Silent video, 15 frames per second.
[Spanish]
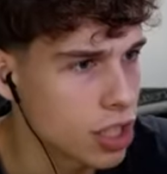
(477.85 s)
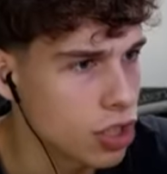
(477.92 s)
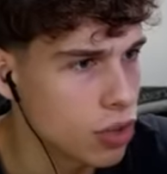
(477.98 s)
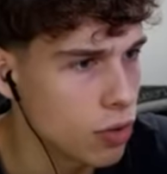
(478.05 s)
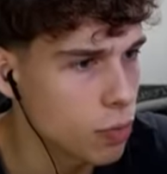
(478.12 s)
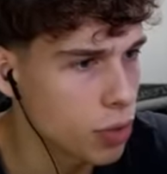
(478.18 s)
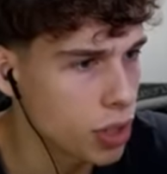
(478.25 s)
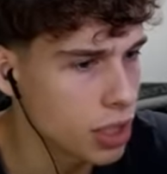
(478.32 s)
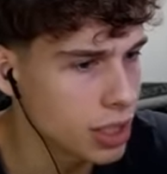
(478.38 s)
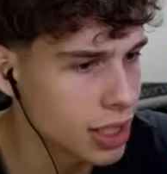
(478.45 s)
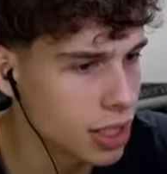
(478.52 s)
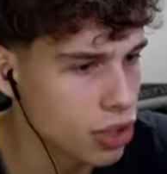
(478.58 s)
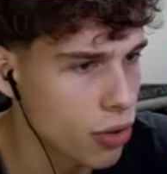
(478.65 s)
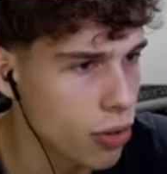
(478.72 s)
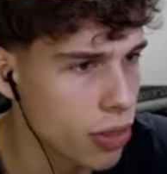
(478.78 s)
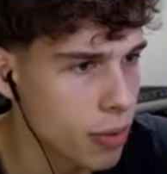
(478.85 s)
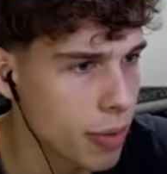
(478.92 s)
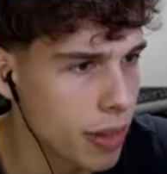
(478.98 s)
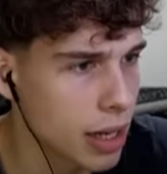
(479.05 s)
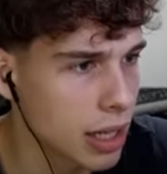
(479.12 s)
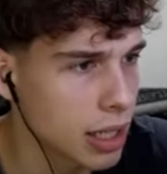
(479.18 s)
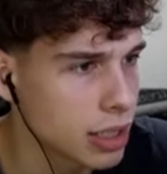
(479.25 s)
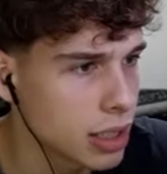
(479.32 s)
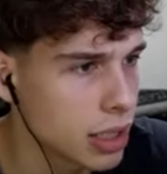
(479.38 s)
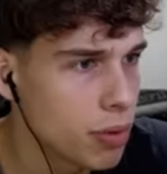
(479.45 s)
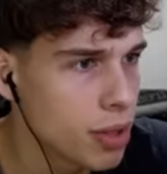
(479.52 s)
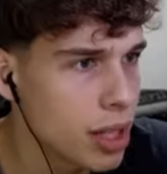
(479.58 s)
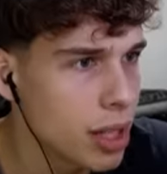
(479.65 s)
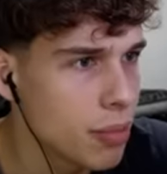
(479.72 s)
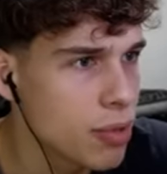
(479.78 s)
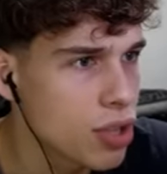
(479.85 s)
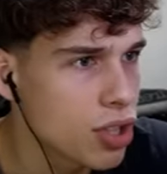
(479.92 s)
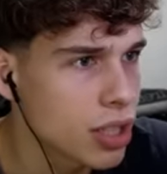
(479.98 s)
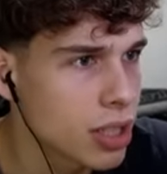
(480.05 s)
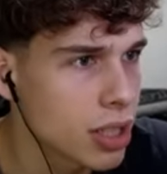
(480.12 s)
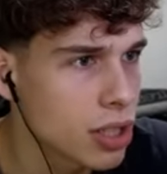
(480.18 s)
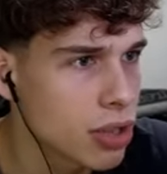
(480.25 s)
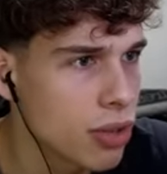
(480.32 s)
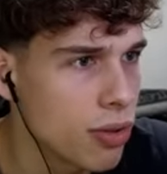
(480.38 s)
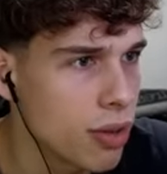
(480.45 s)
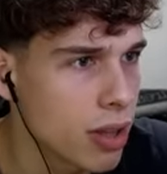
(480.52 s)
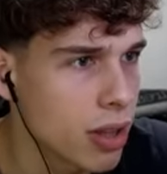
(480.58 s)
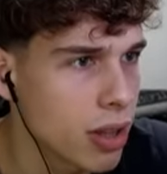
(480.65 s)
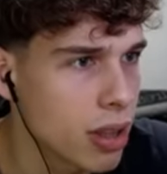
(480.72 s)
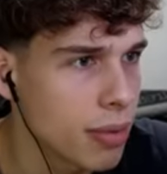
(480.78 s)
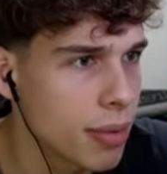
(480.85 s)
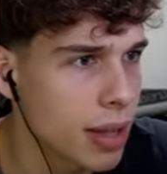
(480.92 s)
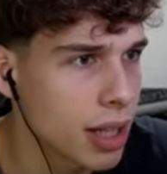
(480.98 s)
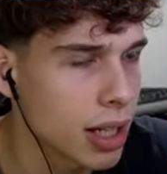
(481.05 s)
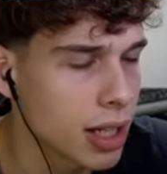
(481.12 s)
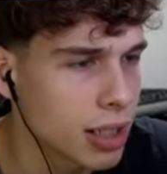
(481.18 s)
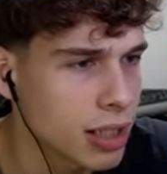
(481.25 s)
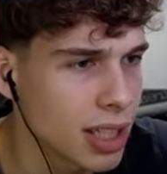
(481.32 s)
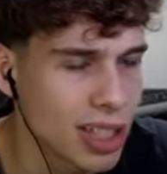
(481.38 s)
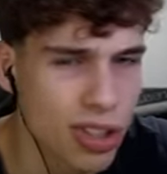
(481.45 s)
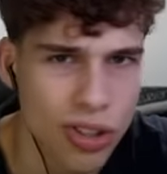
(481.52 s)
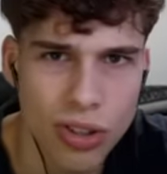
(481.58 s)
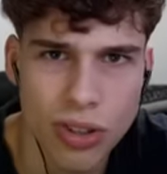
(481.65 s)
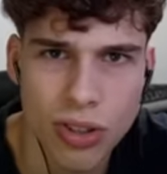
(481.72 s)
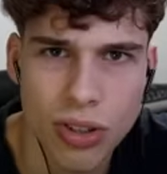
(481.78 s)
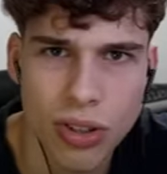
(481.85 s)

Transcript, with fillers: Chavales, qué es eso por qué está eso encima de la casa? ¿Por qué demonios está eso encima de la casa? Eso...